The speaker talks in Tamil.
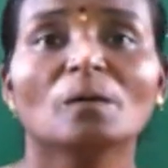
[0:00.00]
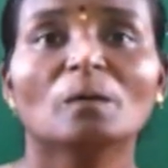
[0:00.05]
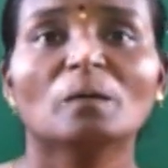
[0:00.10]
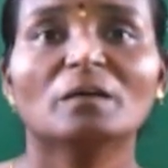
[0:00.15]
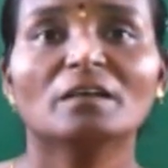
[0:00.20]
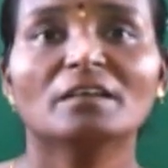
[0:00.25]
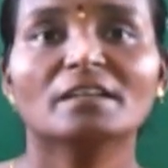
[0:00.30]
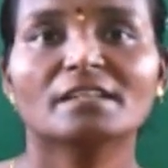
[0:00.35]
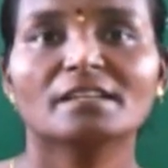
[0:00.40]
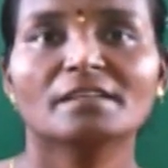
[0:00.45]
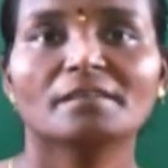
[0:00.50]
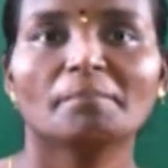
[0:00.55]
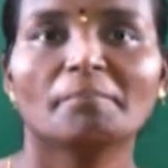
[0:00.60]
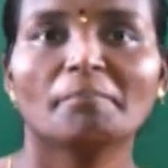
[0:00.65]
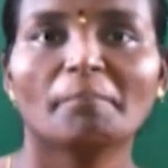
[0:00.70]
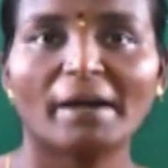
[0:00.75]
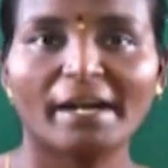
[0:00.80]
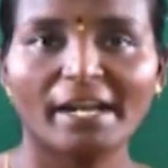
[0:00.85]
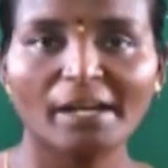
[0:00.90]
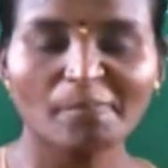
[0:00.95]
உங்களுக்கு
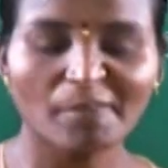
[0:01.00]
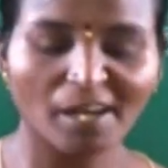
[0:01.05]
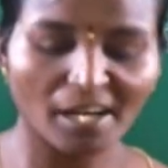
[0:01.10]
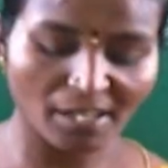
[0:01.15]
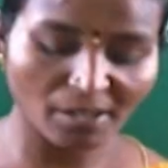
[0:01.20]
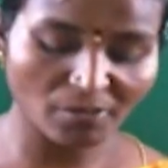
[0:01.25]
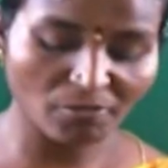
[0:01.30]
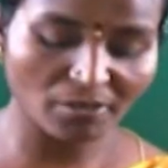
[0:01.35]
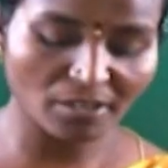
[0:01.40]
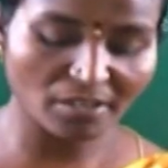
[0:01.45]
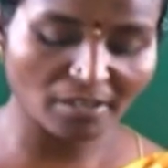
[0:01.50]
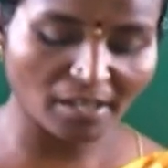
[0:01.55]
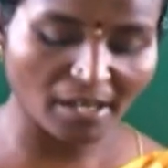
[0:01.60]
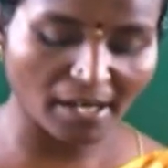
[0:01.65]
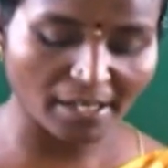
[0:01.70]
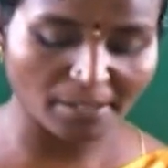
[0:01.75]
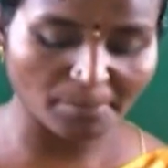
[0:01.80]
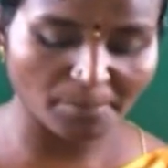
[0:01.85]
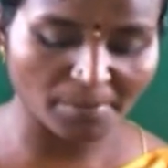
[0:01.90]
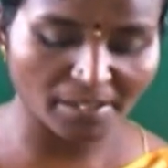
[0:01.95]
படமாக உங்களுக்கு
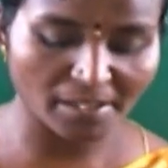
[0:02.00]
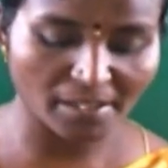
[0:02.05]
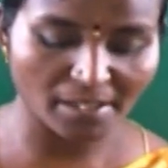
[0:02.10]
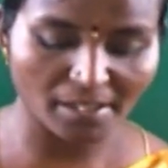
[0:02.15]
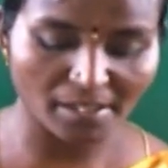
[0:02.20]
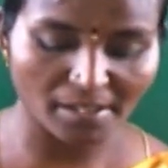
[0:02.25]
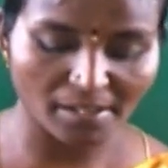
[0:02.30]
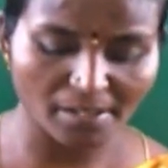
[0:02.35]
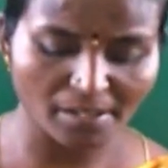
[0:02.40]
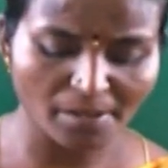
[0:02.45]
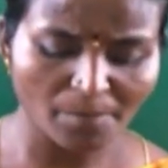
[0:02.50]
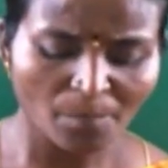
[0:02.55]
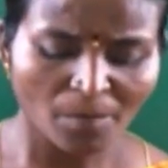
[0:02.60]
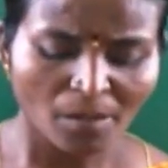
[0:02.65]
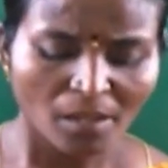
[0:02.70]
காட்டப்பட்டிருக்கிறது